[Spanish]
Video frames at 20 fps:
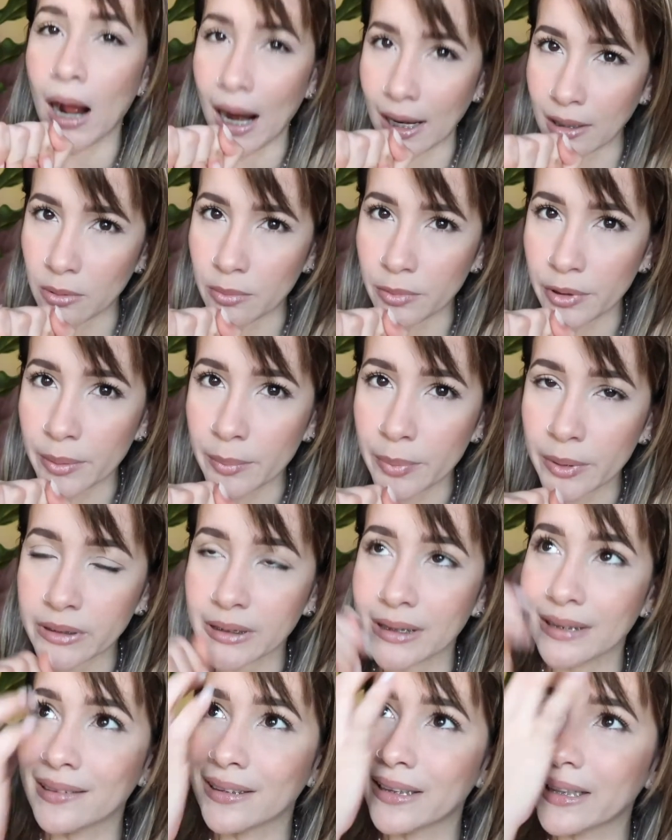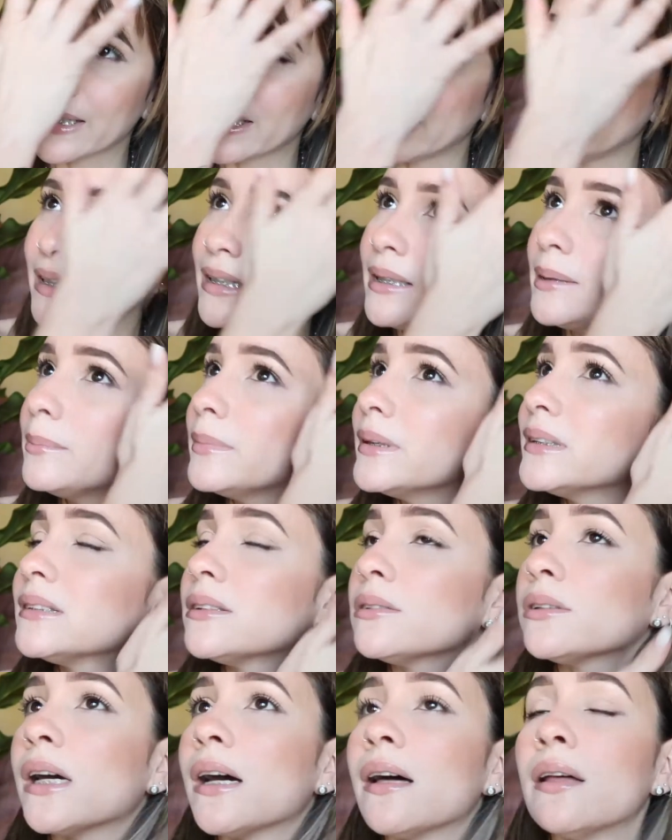Algo muy importante que les he
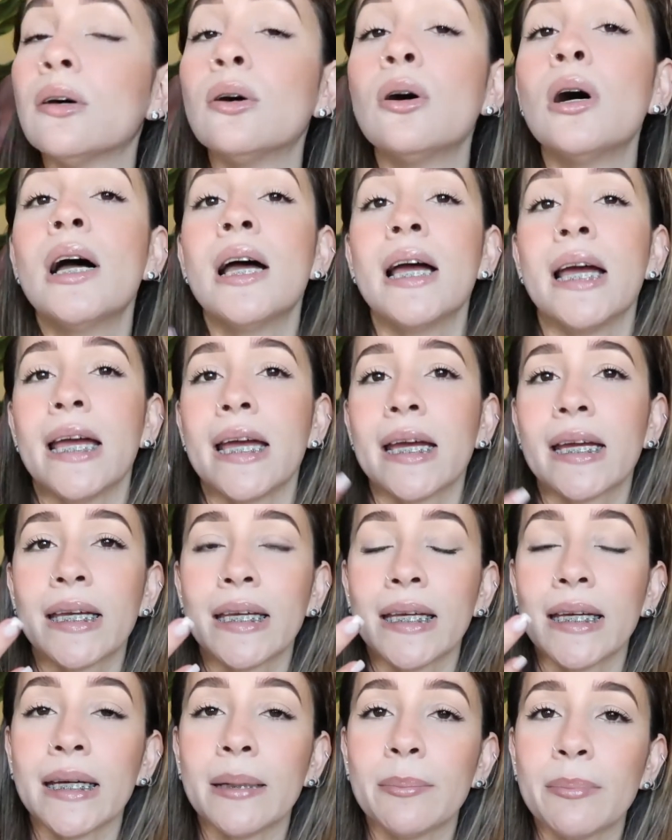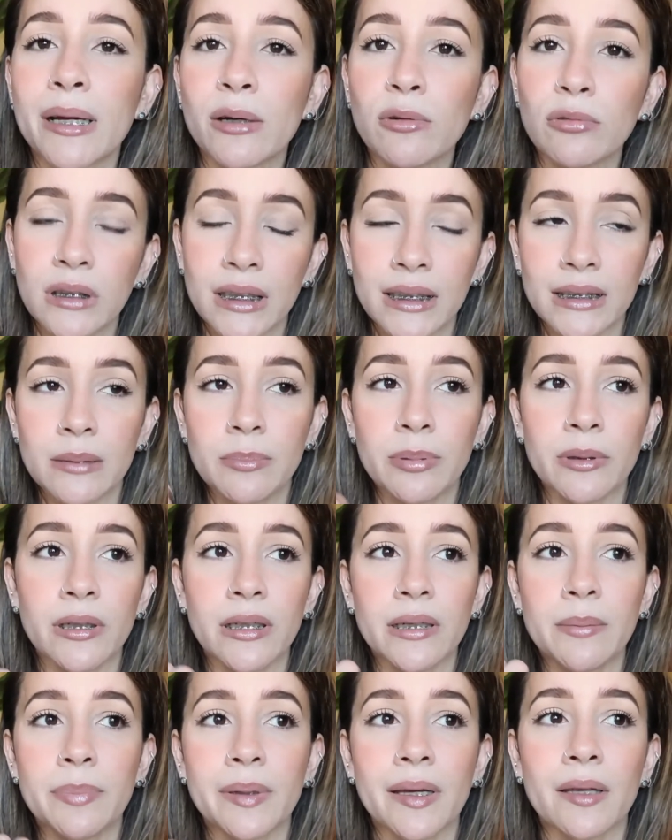mencionado es que me gusta el tipo de
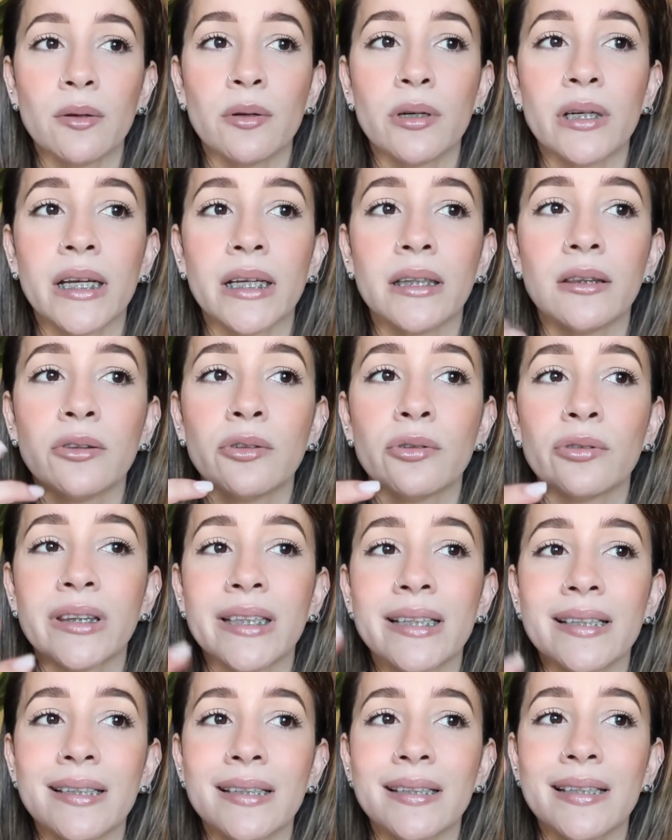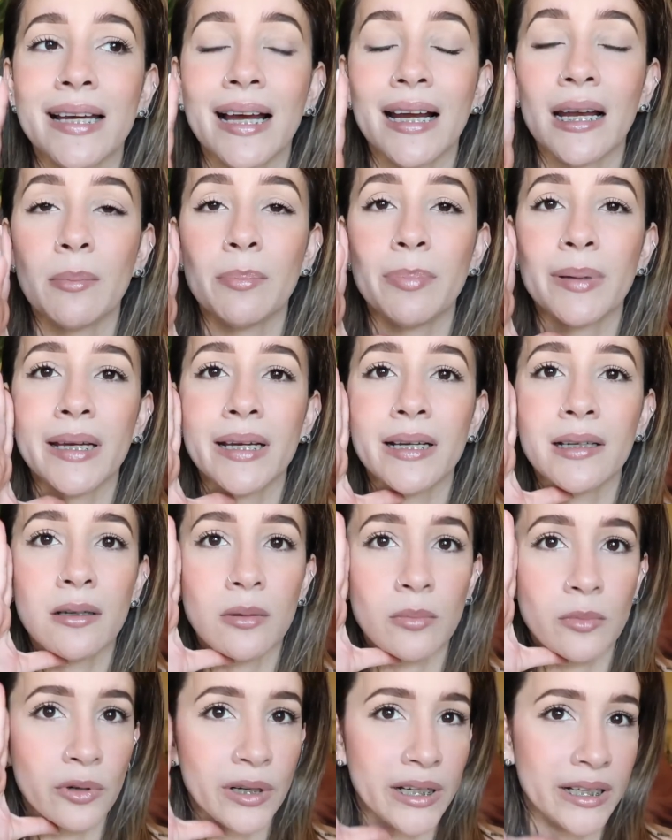limpiador que no te deja la piel
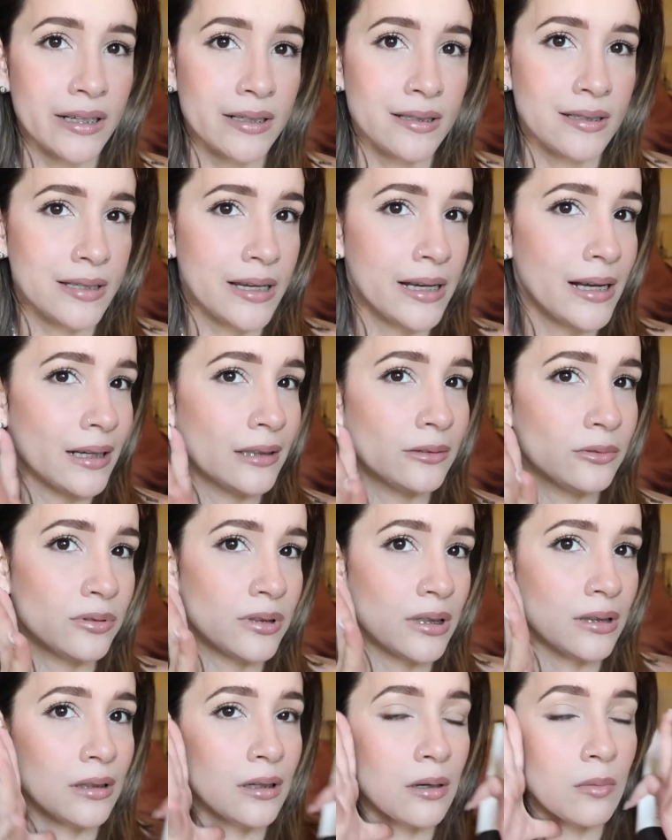como que reseca, que tú sientes